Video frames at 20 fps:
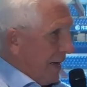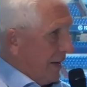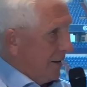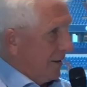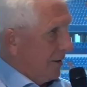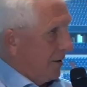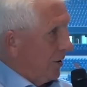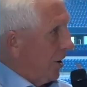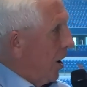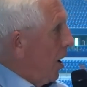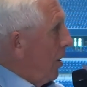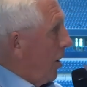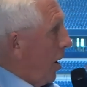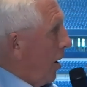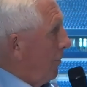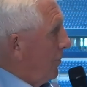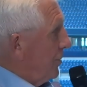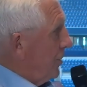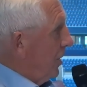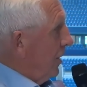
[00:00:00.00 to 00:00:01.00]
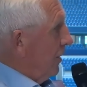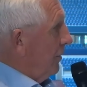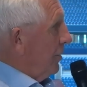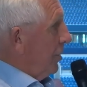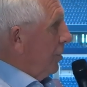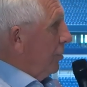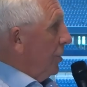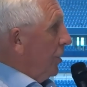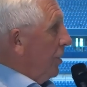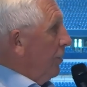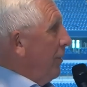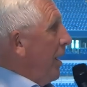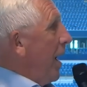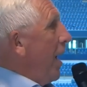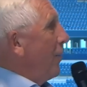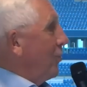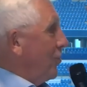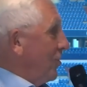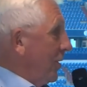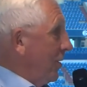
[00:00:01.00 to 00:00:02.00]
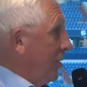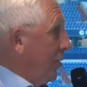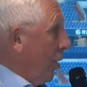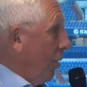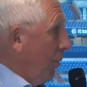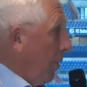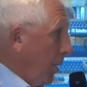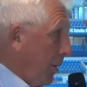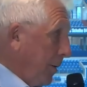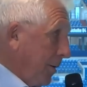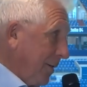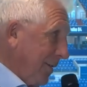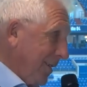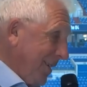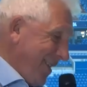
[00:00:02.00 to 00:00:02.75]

Mhm. Die haben sie ja im Grunde genommen aus der Torwart.